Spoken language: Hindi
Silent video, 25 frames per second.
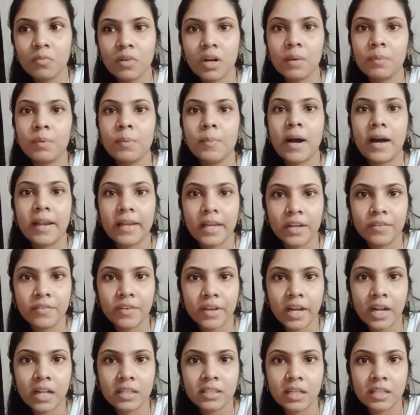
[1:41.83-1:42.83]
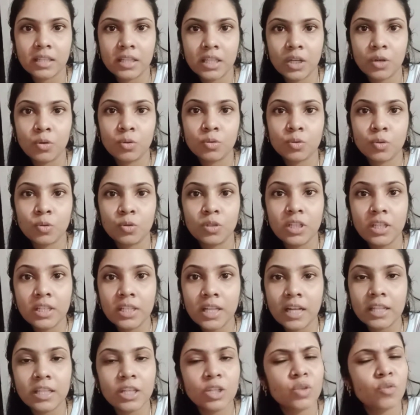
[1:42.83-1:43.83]
कभी मार्केट वगैरह जाते हैं और उसको
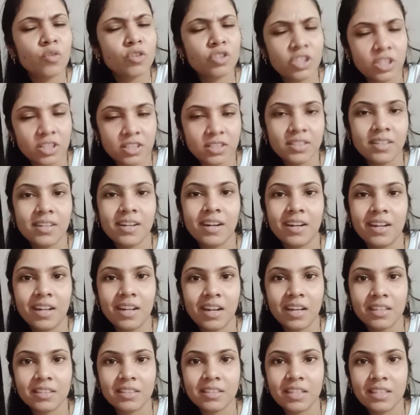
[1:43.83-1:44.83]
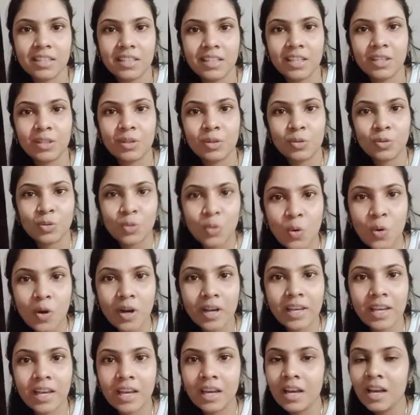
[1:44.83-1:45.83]
नींद आती है तो वो चिड़चिड़ करने लग जाती है तो सो
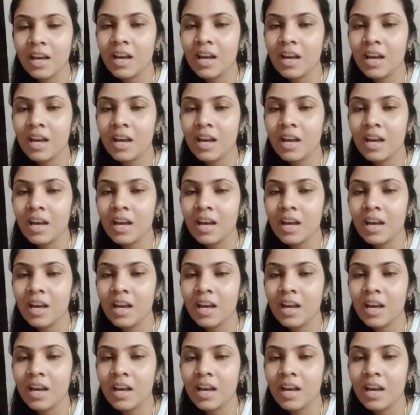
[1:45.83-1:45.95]
गई है